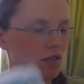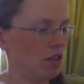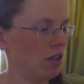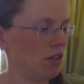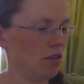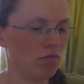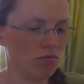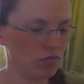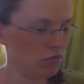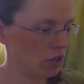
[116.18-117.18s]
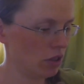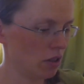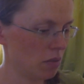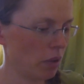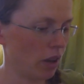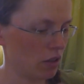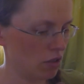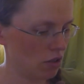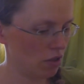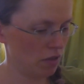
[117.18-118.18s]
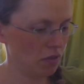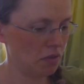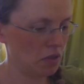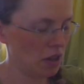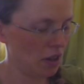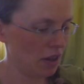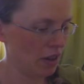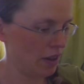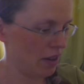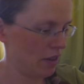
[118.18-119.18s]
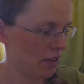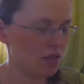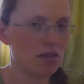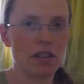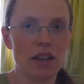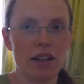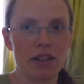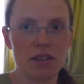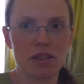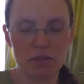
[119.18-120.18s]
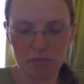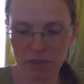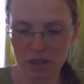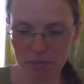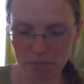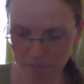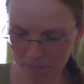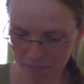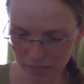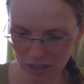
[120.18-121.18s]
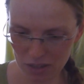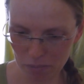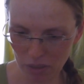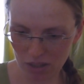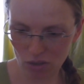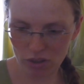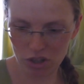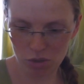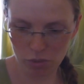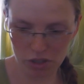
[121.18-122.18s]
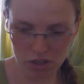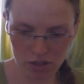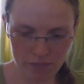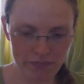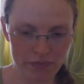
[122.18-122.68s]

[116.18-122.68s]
Die sind ganz praktisch solange das mit dem Kindspech noch nicht durch ist.